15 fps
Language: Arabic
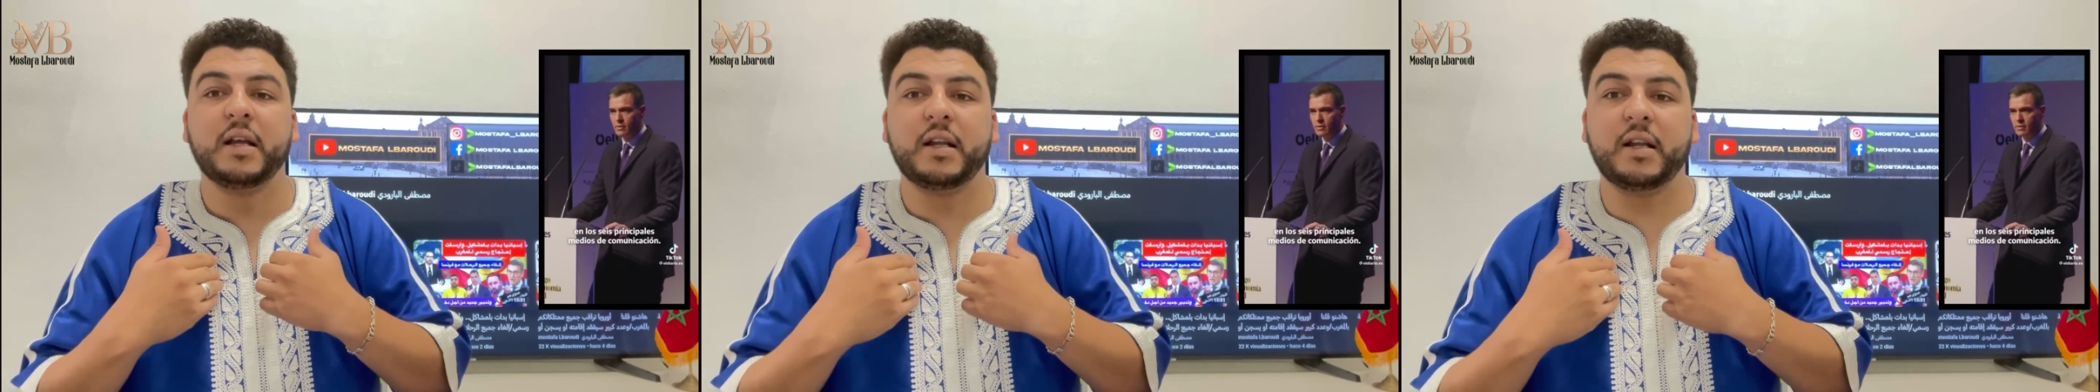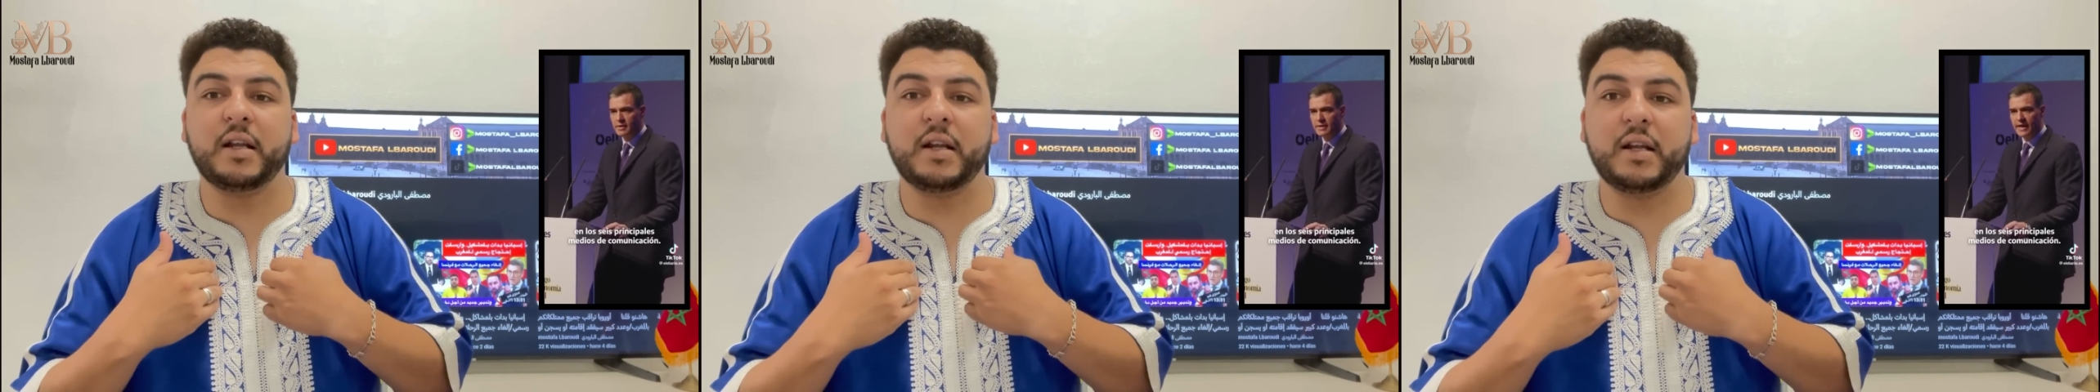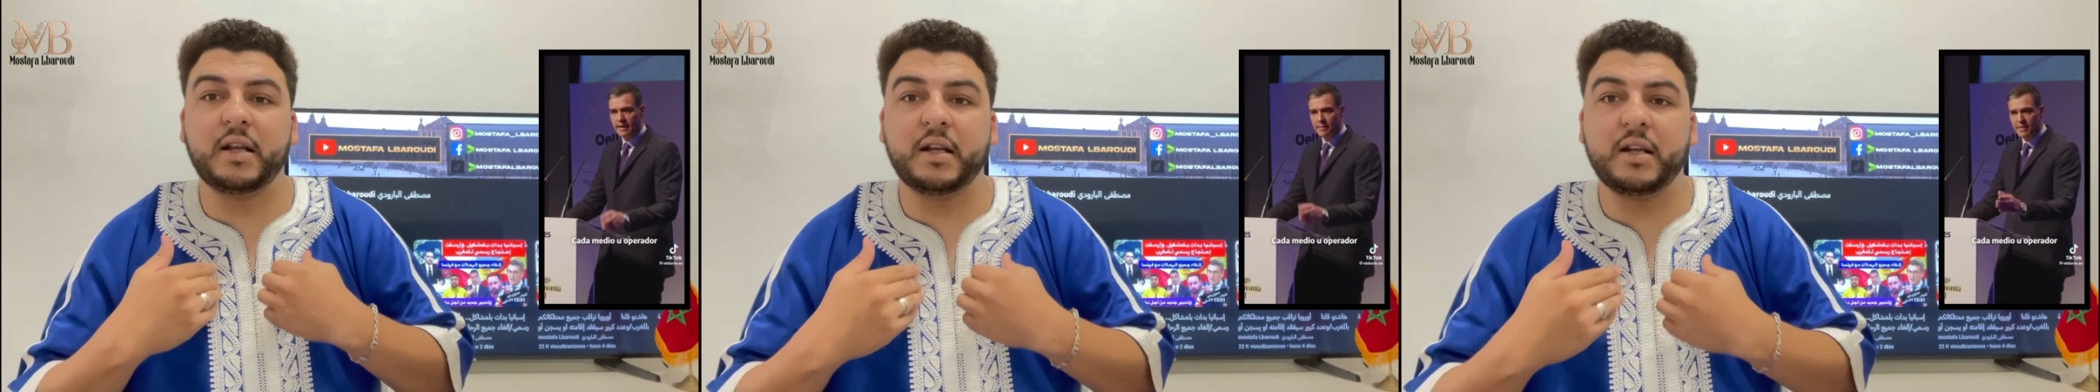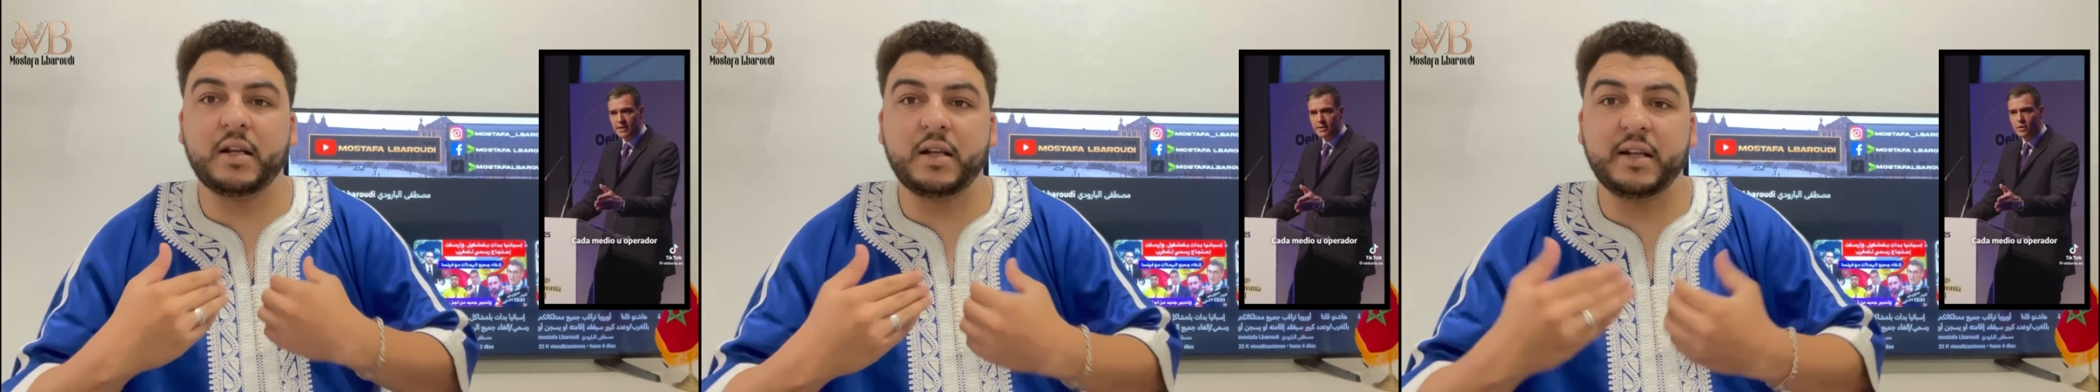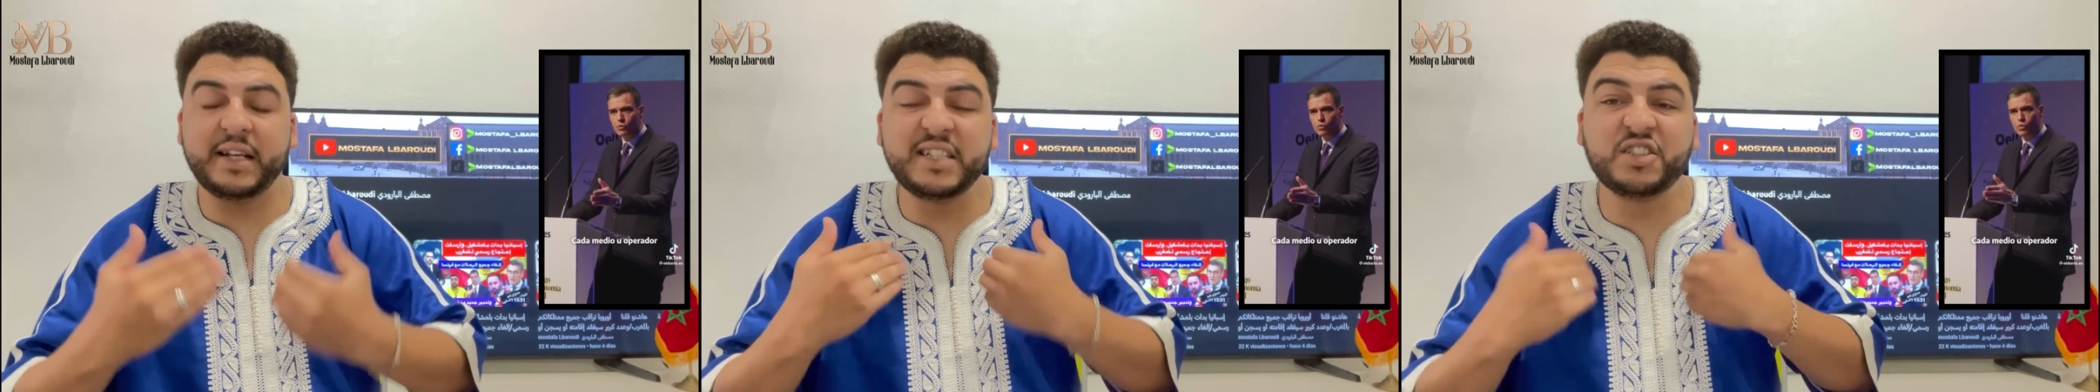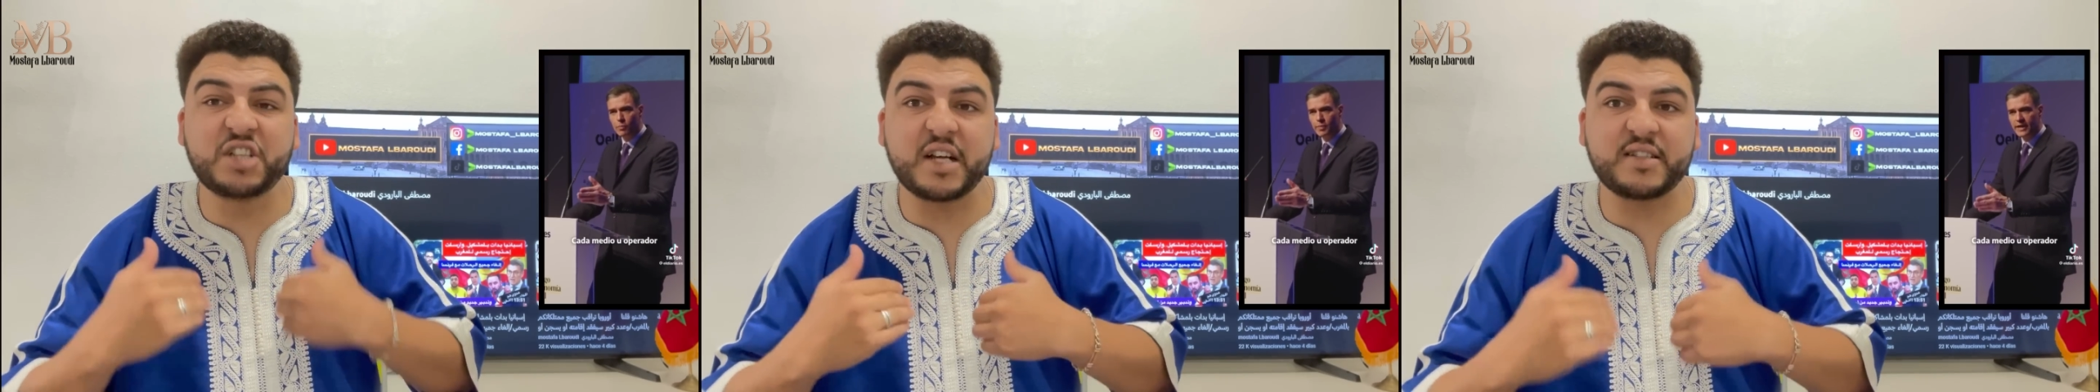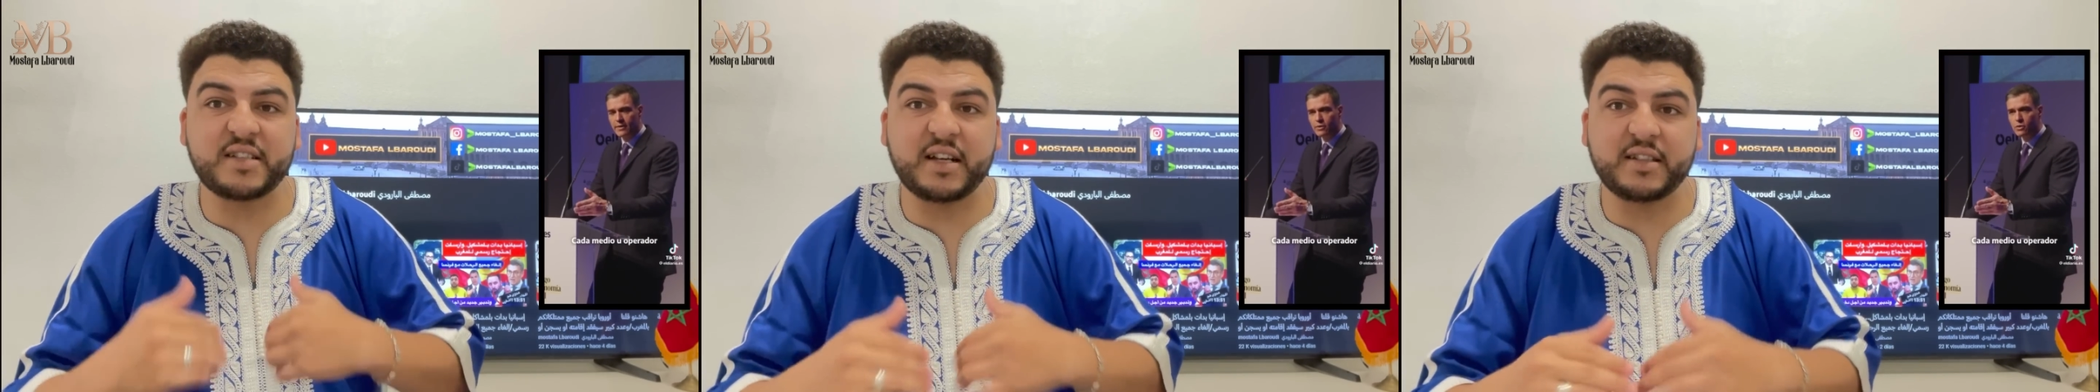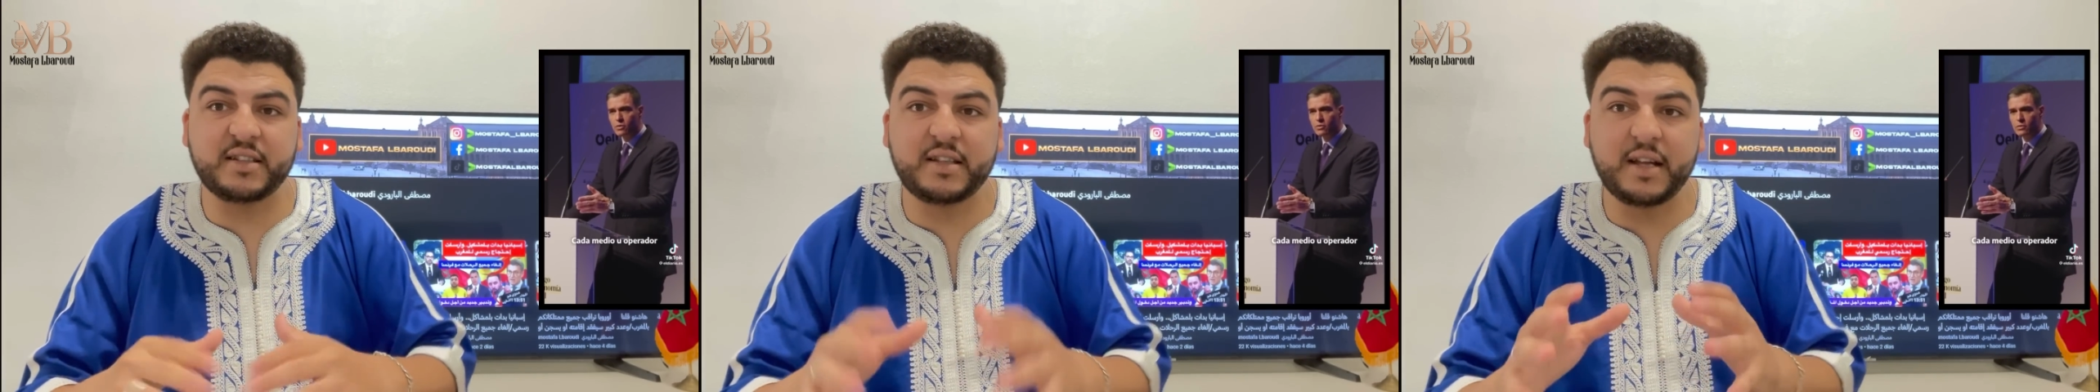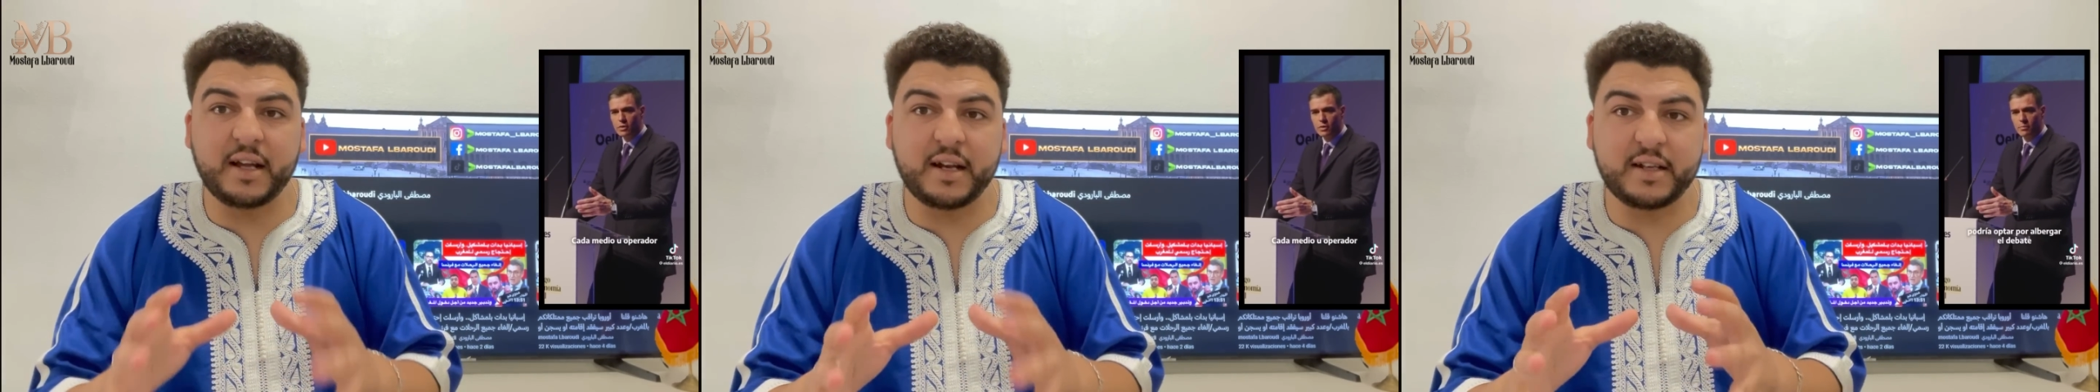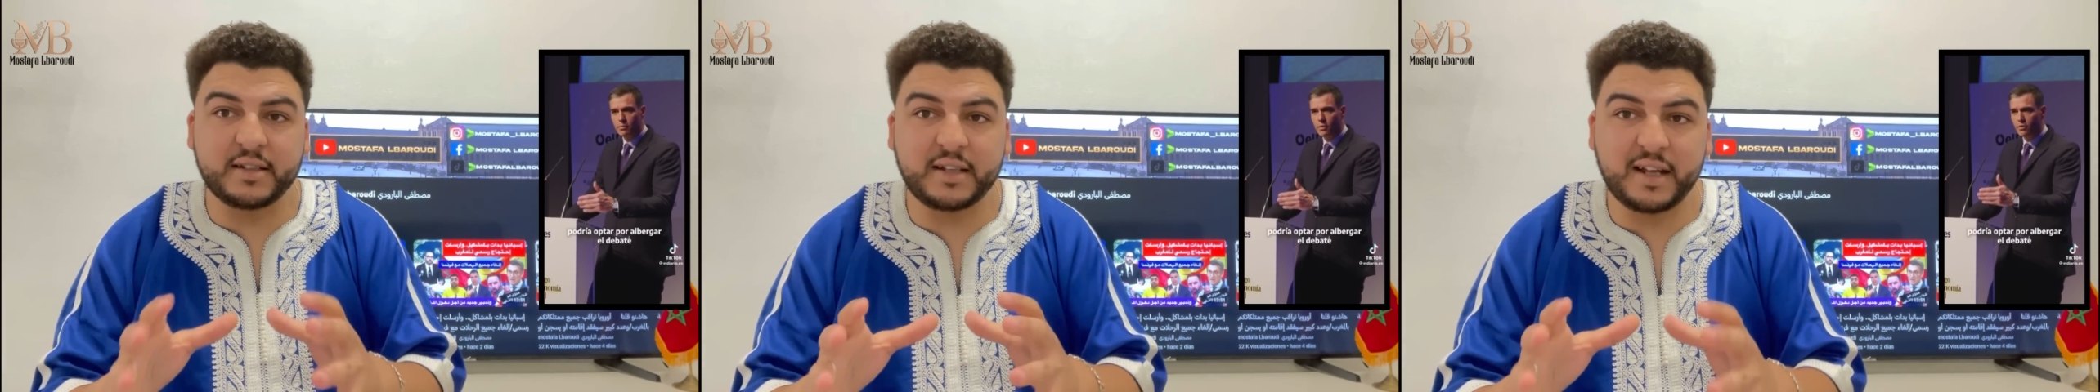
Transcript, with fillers: الانجازات ديال